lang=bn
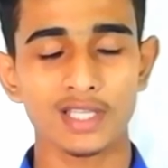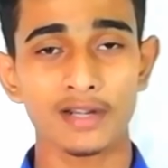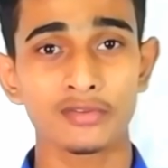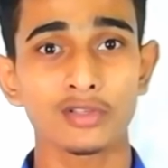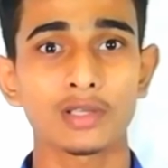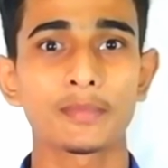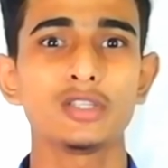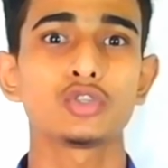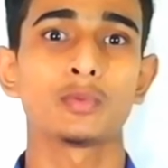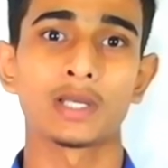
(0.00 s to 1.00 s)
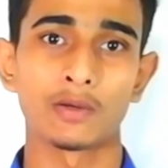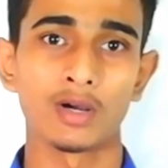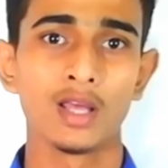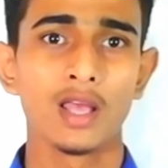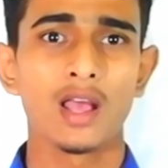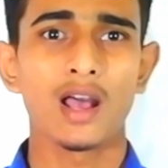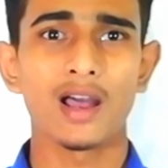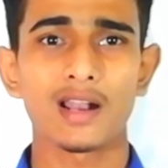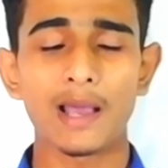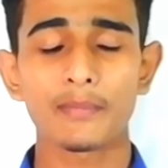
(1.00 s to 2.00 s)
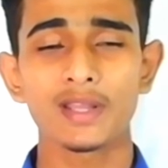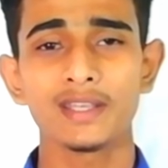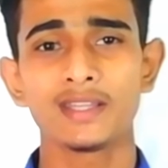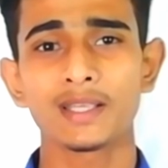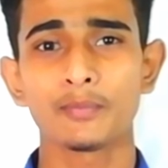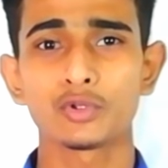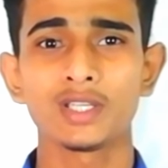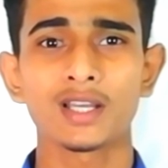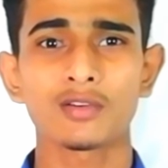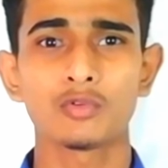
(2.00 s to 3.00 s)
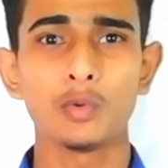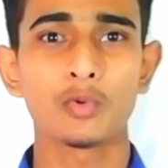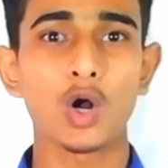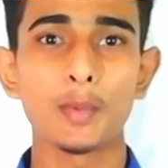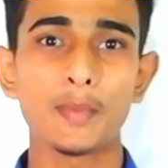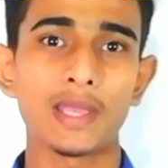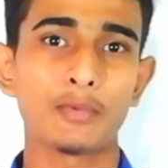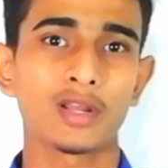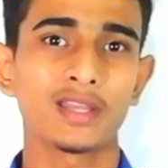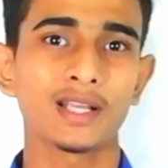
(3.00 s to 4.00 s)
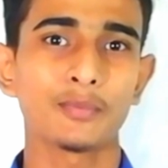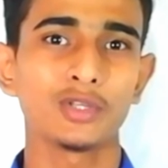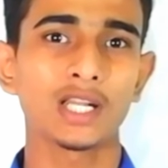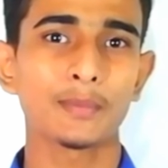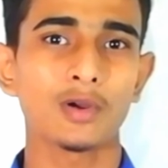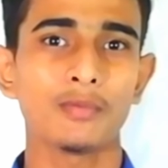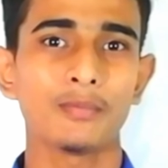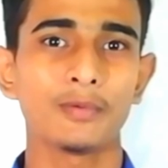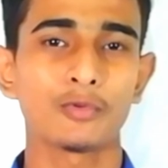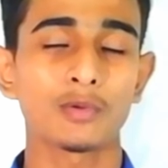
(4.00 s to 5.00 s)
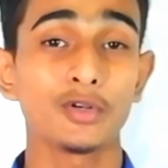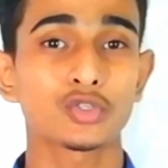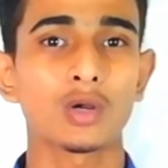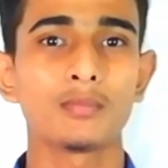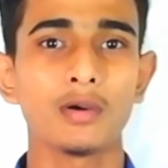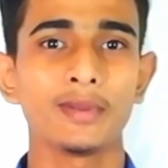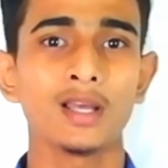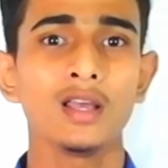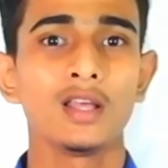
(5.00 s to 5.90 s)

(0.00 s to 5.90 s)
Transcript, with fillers: চার্জ হতে অনেক বেশি সময় নেওয়া আর আমরা এটি থেকে প্রতিকার খুব কমই পাই এবং এটি থেকে প্রতিকার পাওয়া মোটামুটি সম্ভবই না